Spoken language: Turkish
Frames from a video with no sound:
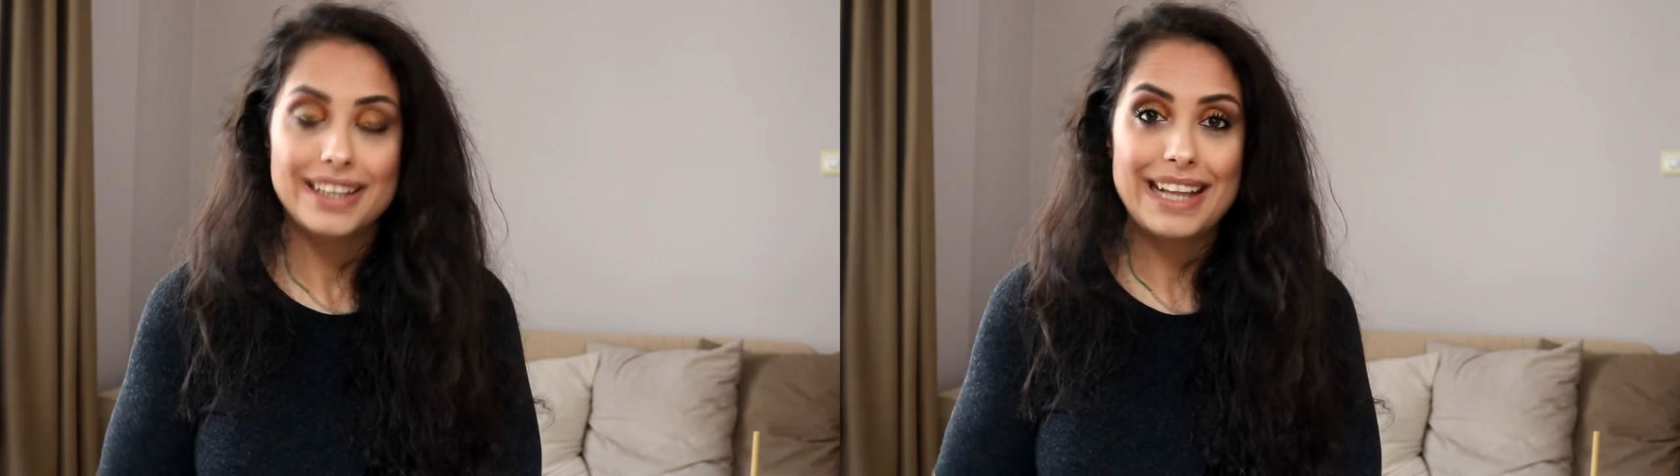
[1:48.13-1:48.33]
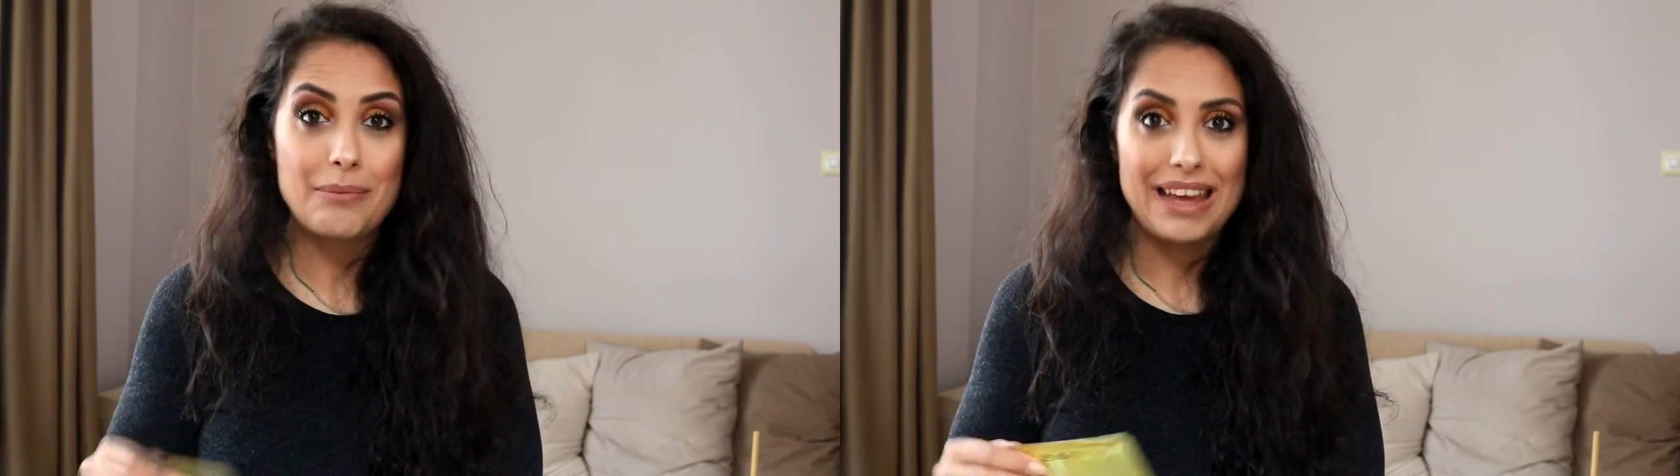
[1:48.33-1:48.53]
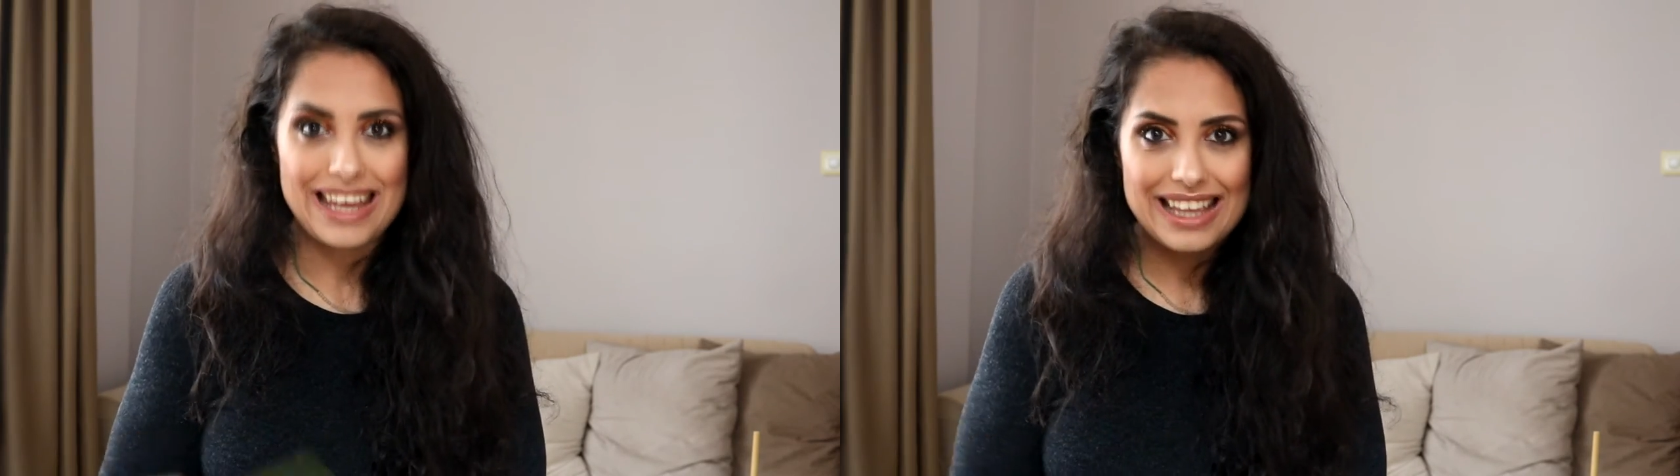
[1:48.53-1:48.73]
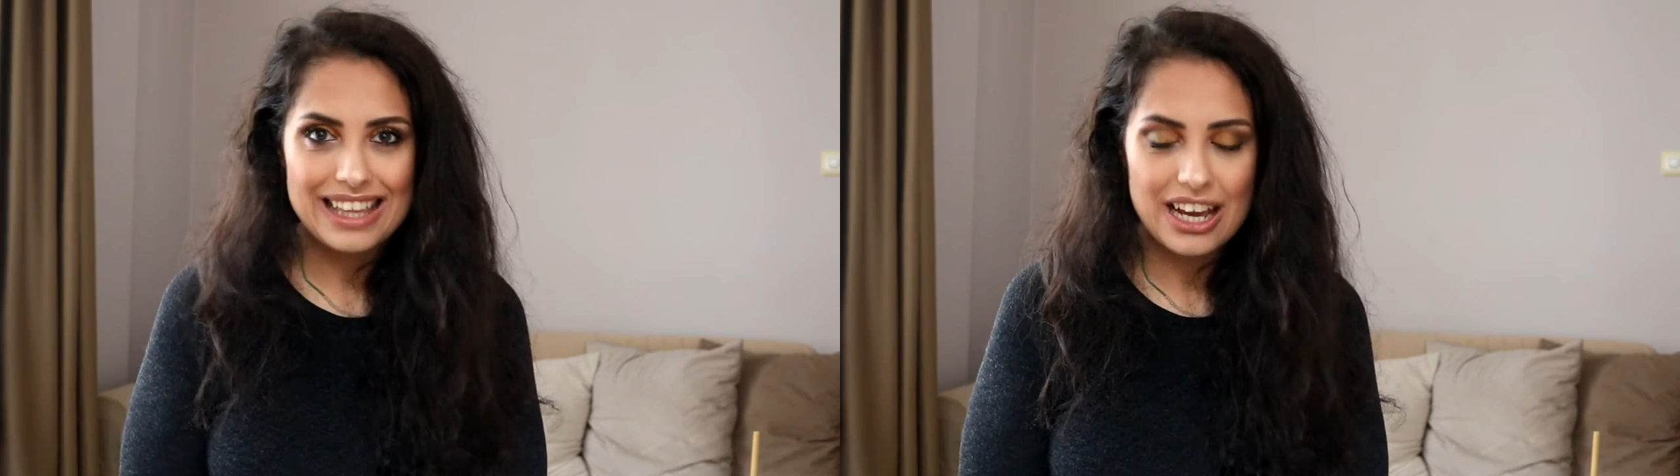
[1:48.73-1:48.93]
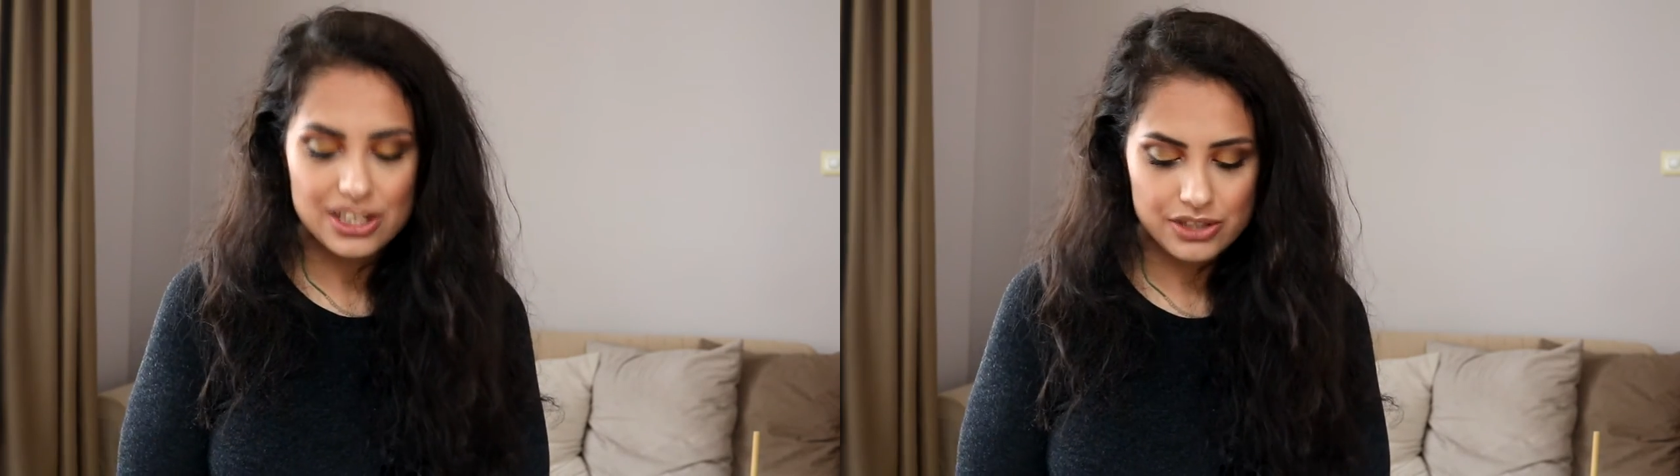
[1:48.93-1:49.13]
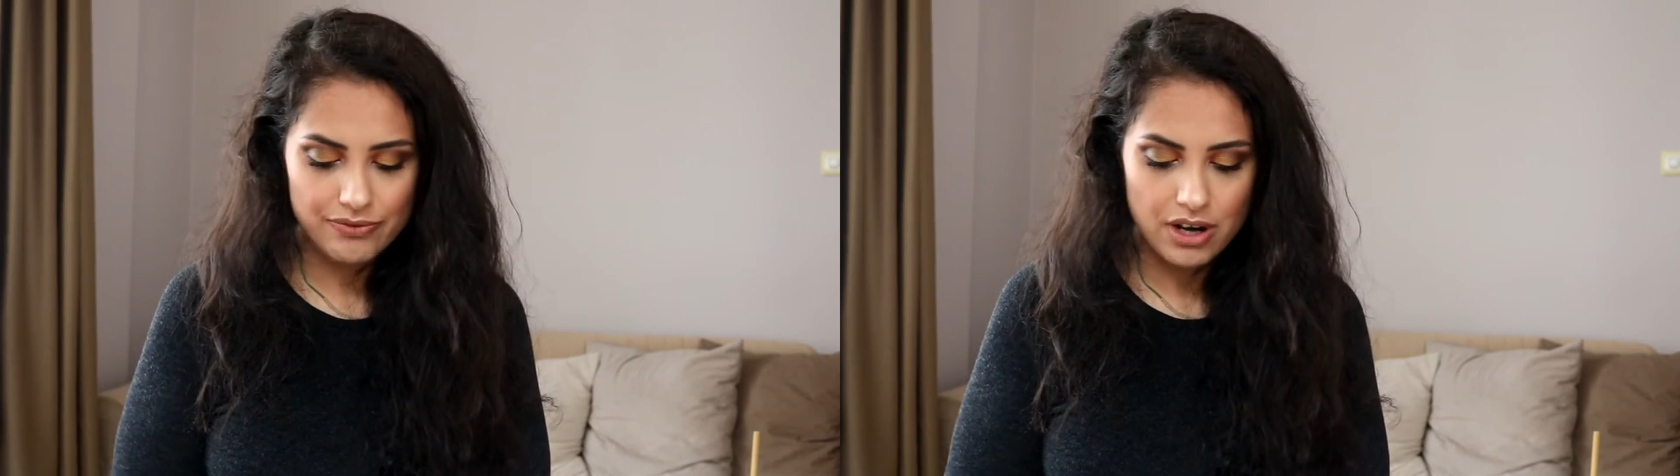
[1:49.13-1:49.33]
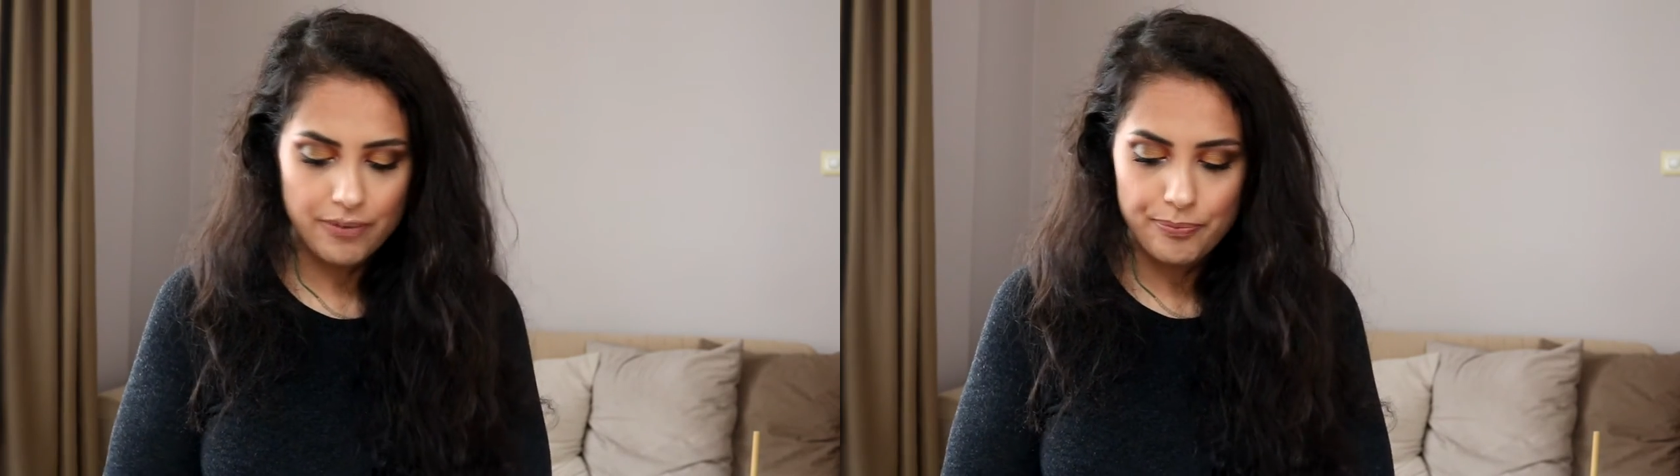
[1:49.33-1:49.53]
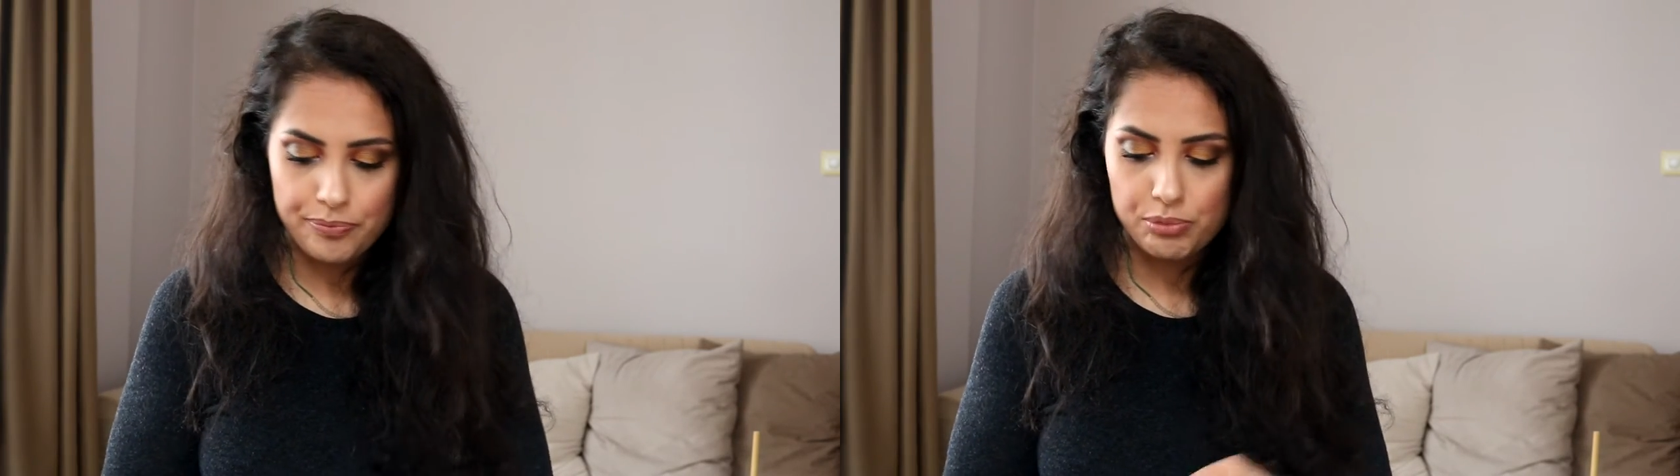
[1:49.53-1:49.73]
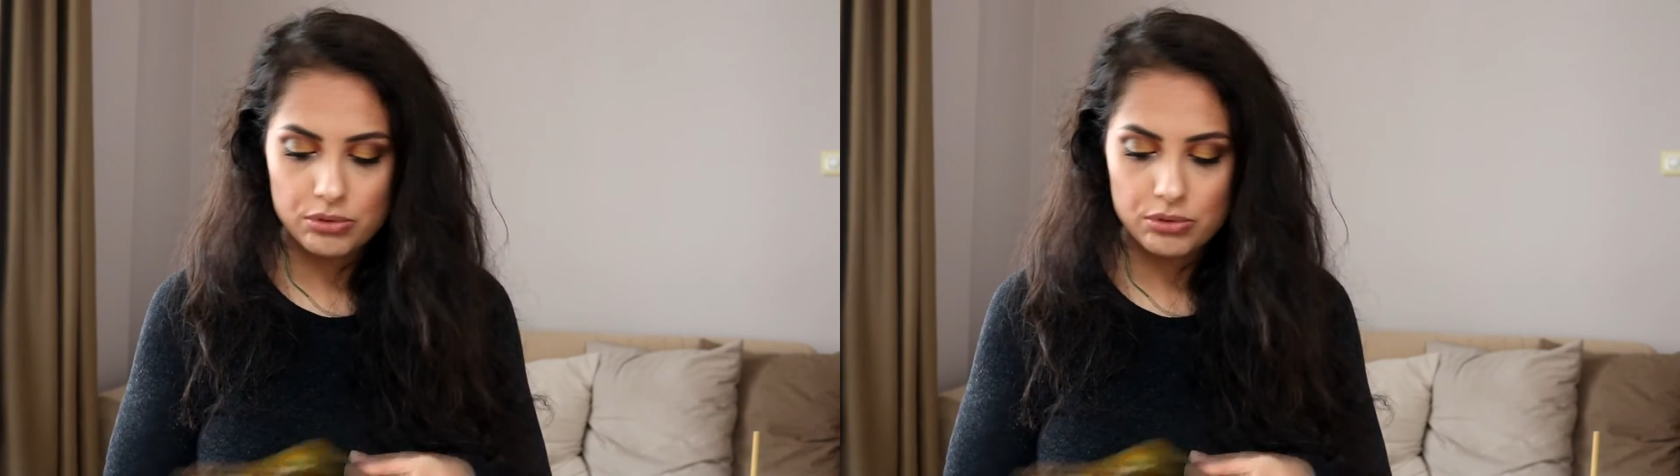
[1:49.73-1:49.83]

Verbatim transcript: E, neme ihtiyacım var.